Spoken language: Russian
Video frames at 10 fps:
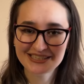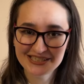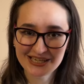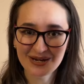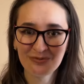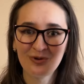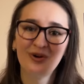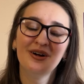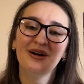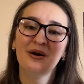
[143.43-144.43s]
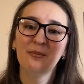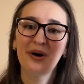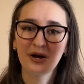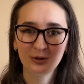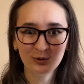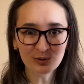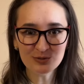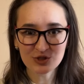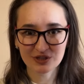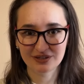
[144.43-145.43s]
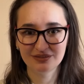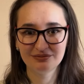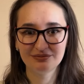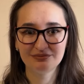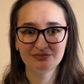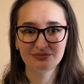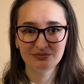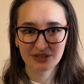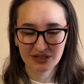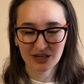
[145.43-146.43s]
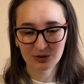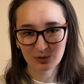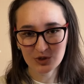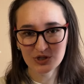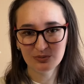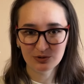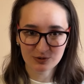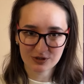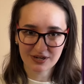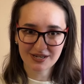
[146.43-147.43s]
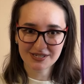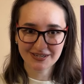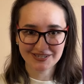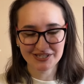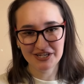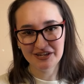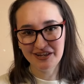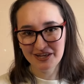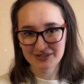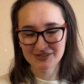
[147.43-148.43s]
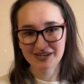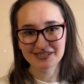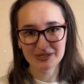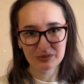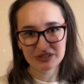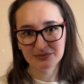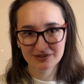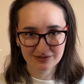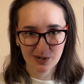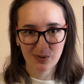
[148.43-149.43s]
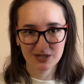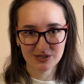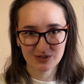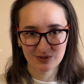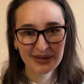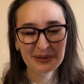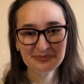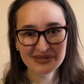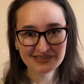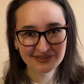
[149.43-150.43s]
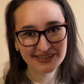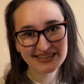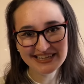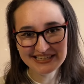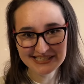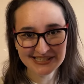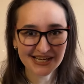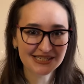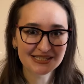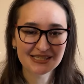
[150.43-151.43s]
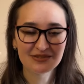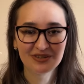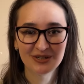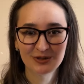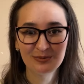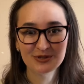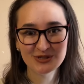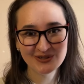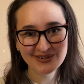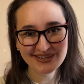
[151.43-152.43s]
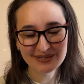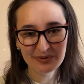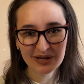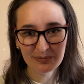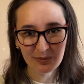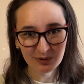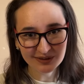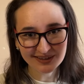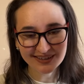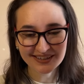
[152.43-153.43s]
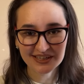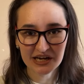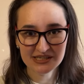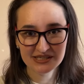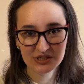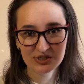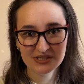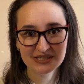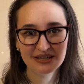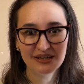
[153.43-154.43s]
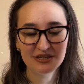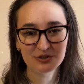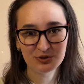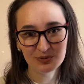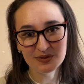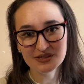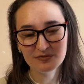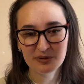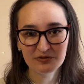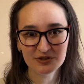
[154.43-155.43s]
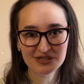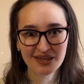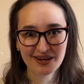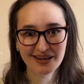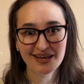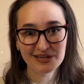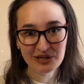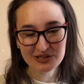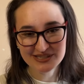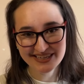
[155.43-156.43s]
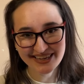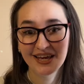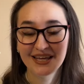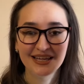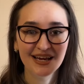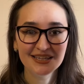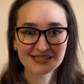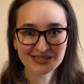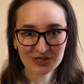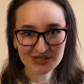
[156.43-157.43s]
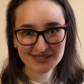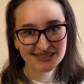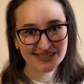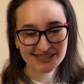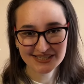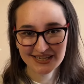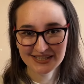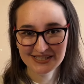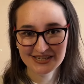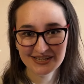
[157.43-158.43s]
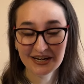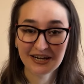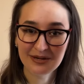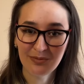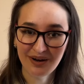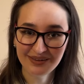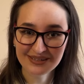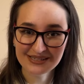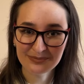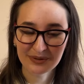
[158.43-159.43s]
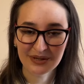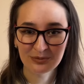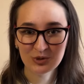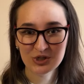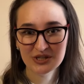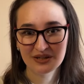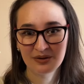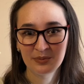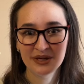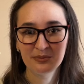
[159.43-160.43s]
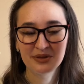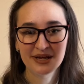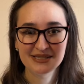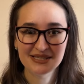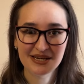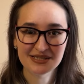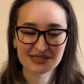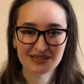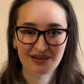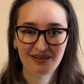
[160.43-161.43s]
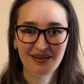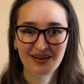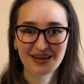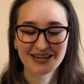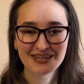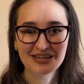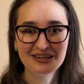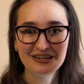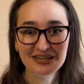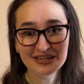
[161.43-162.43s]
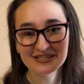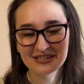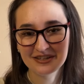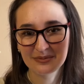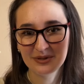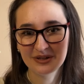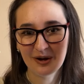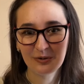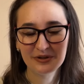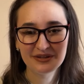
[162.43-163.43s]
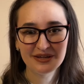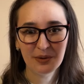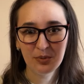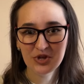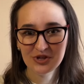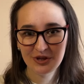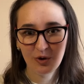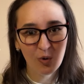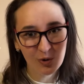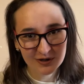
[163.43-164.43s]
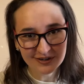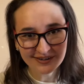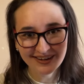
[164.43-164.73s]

тему поглубже, я точно буду знать, где искать об этом информацию. Первая книга издательства «Дом истории» на моих полках «Красные часы» Лени Зумас в переводе Дарьи Кальницкой. Я, если честно, на стенде колебалась, потому что мне была интересна книга «Лес», это был какой-то необычный хоррор,